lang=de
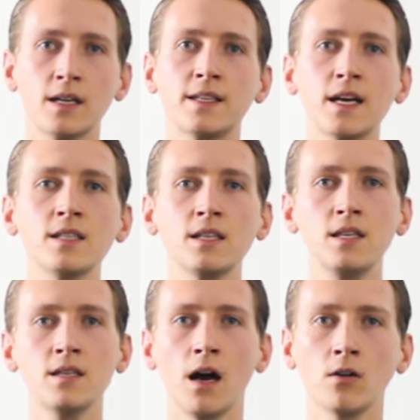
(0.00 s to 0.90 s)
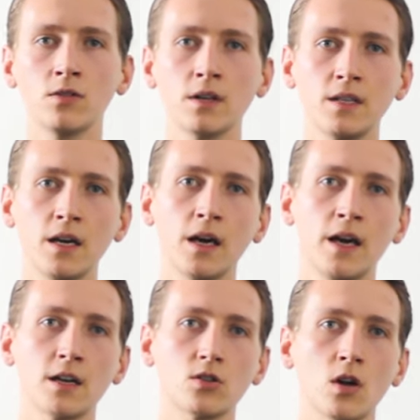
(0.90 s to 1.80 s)
dass sich dieser autoritäre
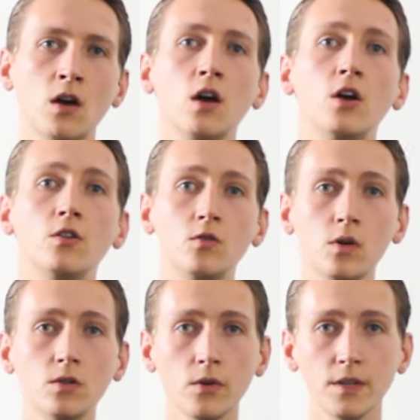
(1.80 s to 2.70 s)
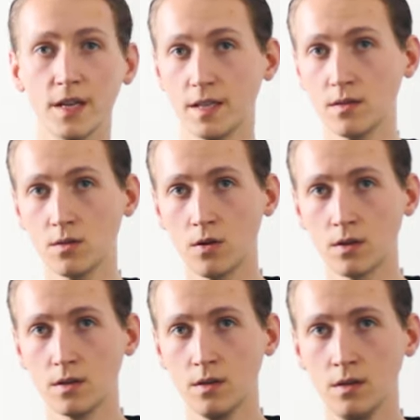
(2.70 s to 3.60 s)
Herrscher nur durchsetzen
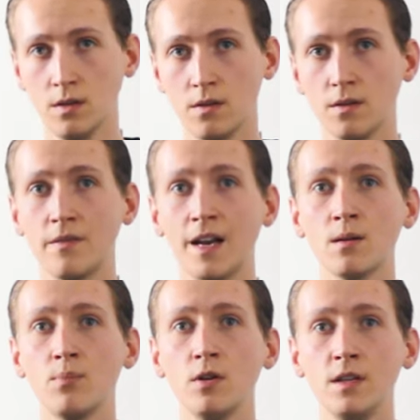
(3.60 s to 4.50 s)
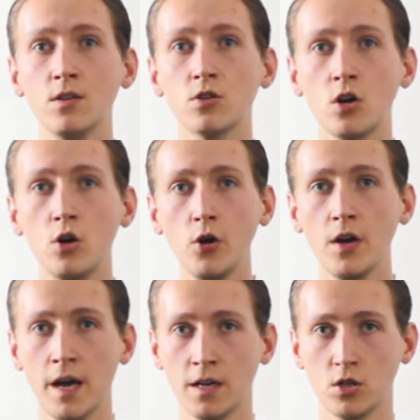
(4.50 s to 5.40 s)
konnte, weil eine politische
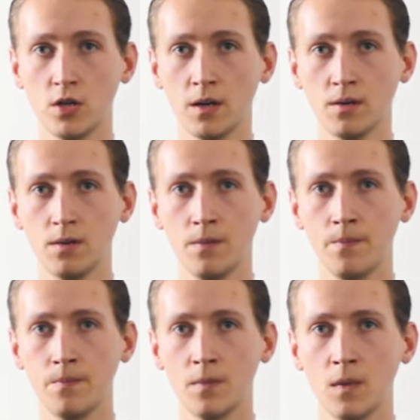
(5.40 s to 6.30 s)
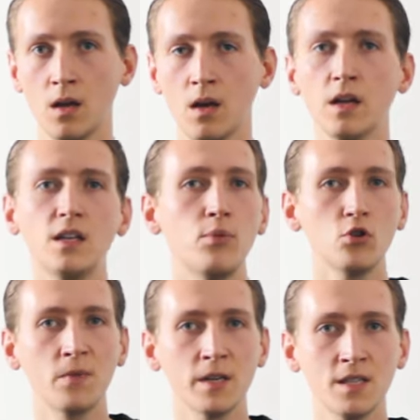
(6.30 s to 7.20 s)
Lücke entstand. Die
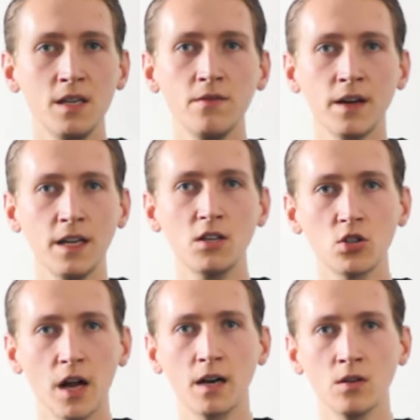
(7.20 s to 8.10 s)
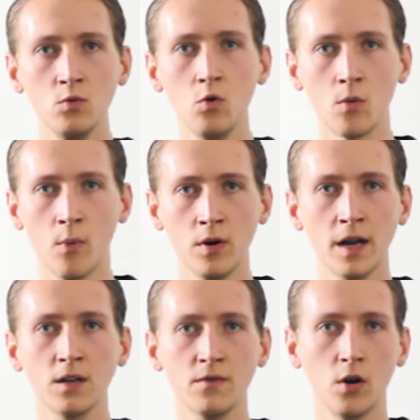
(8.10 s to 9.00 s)
Bourgeoisie war nicht stark genug, um
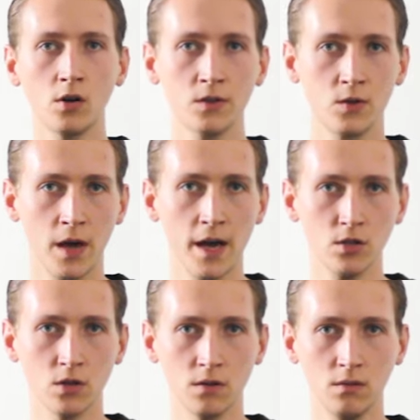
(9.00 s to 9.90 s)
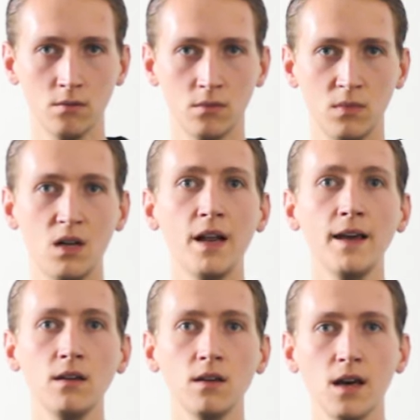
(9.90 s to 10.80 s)
unangefochten zu herrschen. Die
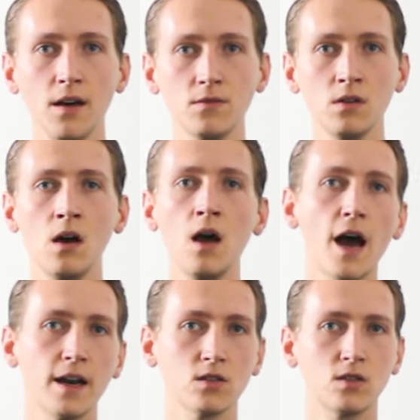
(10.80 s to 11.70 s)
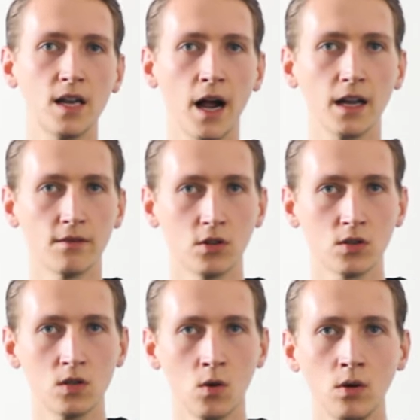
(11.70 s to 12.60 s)
linken Kräfte einer sozialen
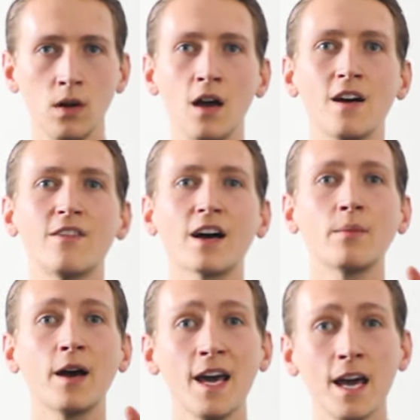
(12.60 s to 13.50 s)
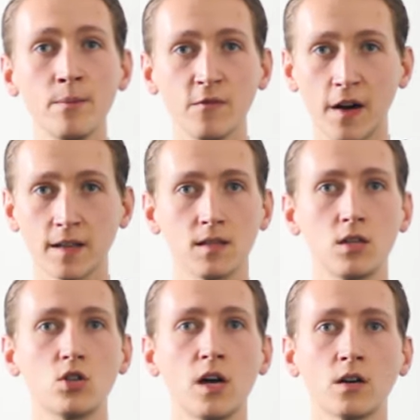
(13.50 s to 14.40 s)
Revolution waren aber ebenfalls
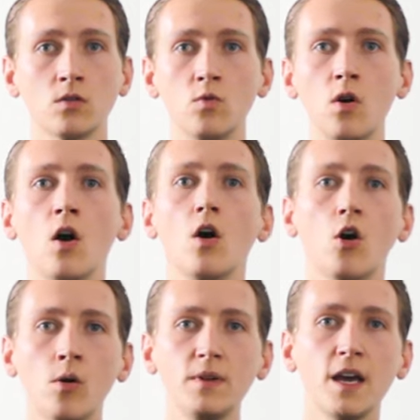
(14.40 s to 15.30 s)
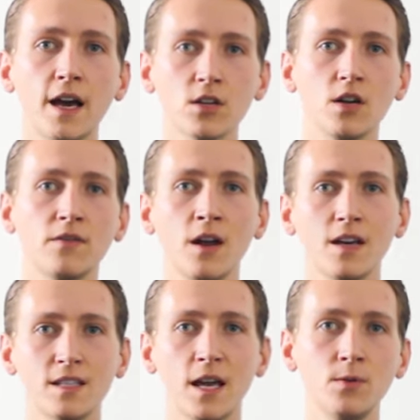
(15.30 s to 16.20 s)
nicht stark genug, um die Herrschaft
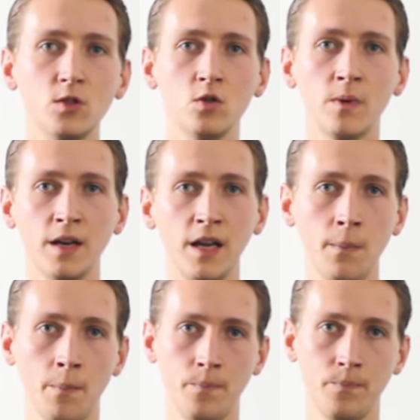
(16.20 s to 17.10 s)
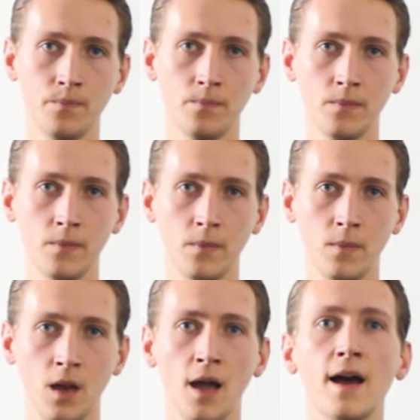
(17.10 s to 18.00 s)
selbst zu übernehmen.
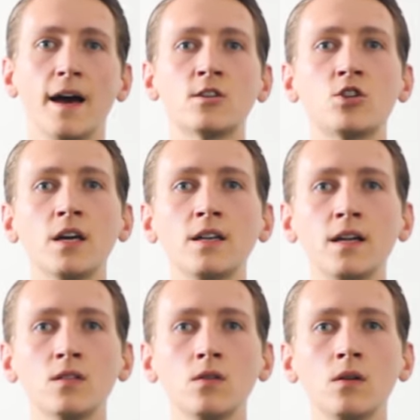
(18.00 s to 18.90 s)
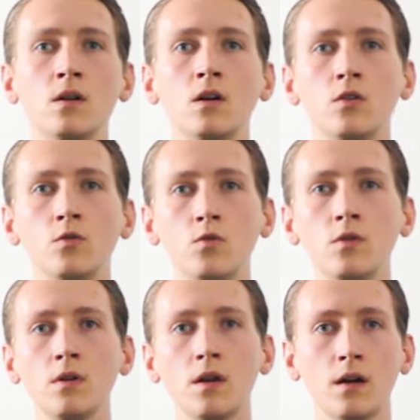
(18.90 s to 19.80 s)
Es steht also
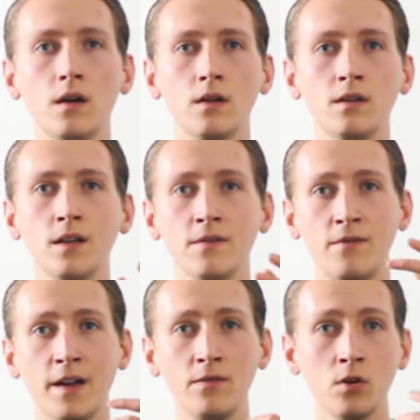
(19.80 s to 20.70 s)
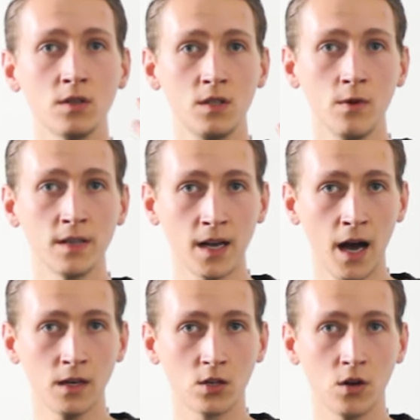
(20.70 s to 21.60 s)
nun, wenn wir uns die
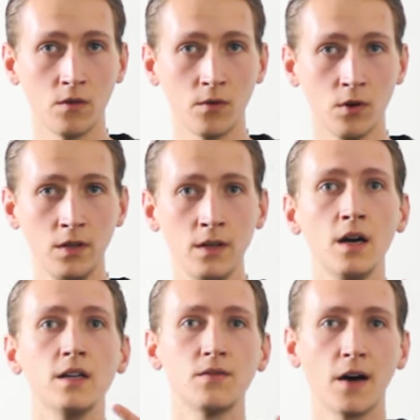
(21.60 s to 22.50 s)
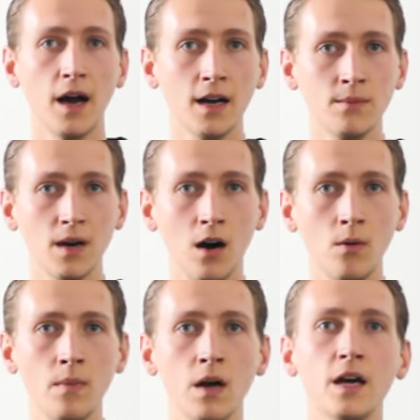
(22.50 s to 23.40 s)
USA anschauen wollen, die Frage im
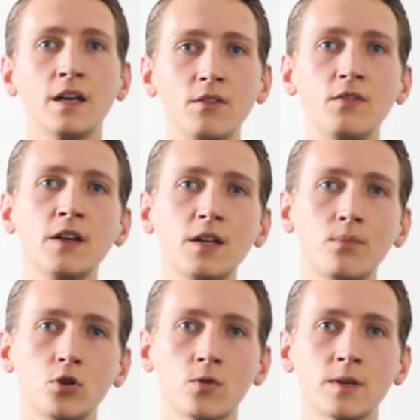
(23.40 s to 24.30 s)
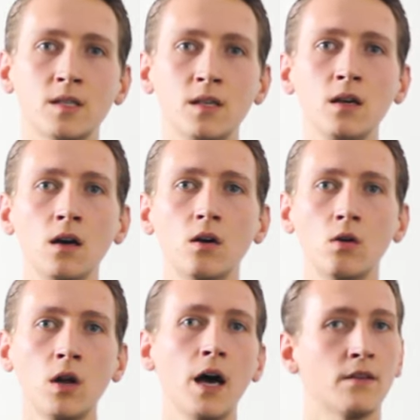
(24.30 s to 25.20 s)
Raum, inwiefern die Bourgeoisie
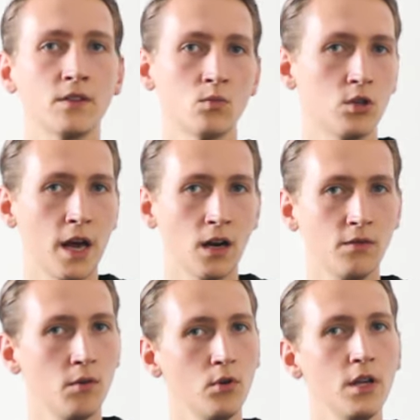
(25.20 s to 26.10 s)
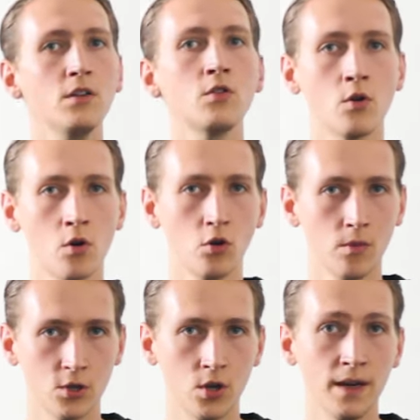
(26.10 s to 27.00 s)
oder etwas moderner formuliert die
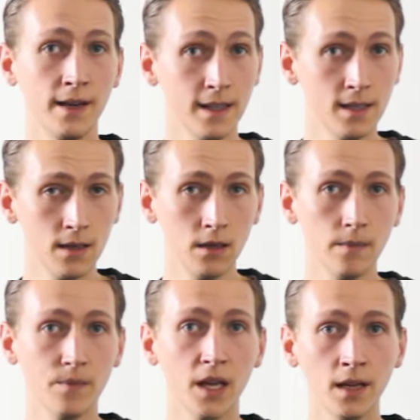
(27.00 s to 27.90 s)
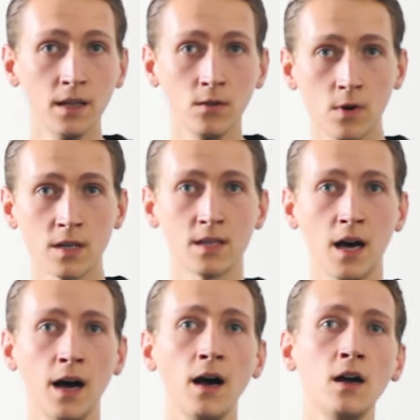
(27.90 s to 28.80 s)
ökonomische Elite in den
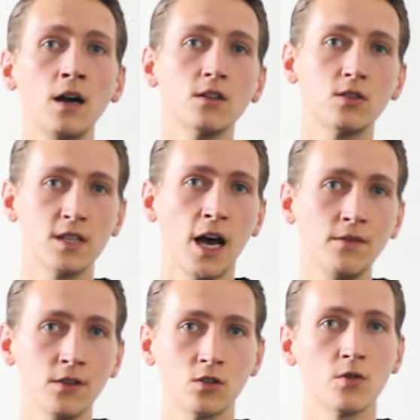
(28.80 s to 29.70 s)
USA zur Zeit von